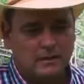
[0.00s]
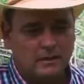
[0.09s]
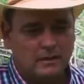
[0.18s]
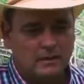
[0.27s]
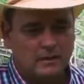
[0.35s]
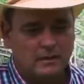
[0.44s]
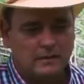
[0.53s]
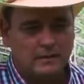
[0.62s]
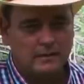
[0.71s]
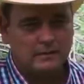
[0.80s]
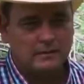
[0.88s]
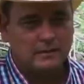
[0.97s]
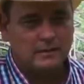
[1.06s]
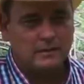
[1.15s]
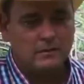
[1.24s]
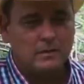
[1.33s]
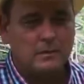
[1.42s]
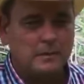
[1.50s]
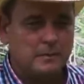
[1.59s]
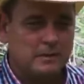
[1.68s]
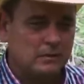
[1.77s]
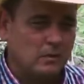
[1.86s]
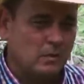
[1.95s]
eh, haber tenido el
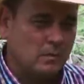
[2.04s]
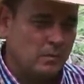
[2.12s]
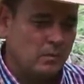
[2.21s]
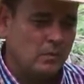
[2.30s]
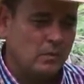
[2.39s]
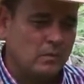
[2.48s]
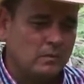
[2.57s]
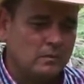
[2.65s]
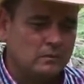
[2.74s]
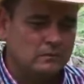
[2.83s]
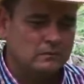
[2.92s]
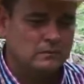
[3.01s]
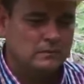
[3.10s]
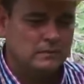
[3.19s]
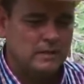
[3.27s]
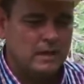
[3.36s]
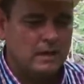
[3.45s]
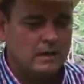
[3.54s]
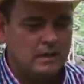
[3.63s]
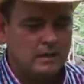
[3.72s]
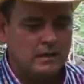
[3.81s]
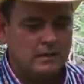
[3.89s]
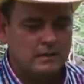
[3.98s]
primer toro puro
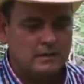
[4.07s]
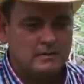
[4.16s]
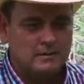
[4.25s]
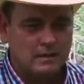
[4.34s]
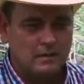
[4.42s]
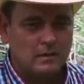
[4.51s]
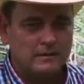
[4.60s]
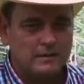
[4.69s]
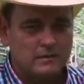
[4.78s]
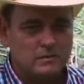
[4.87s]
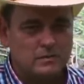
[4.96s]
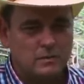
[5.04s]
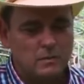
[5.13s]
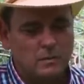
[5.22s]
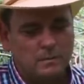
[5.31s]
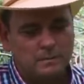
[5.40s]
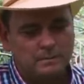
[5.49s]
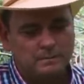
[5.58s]
ya registrado ante ASOCEBU,